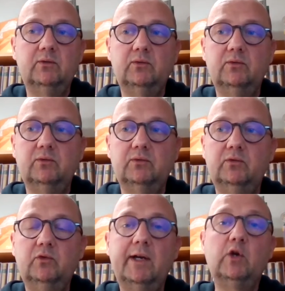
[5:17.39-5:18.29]

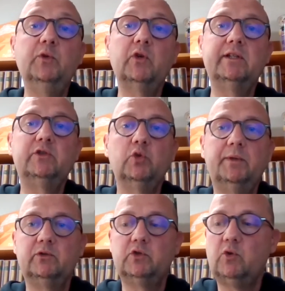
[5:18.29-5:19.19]
de, la commune en question
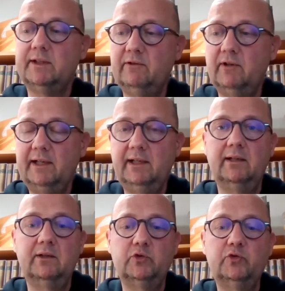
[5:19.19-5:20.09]
parce que je crois savoir
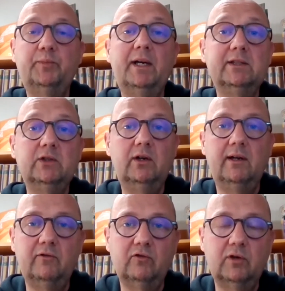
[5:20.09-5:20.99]
que je ne suis pas le seul
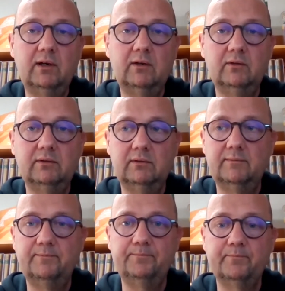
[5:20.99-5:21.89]
à avoir euh,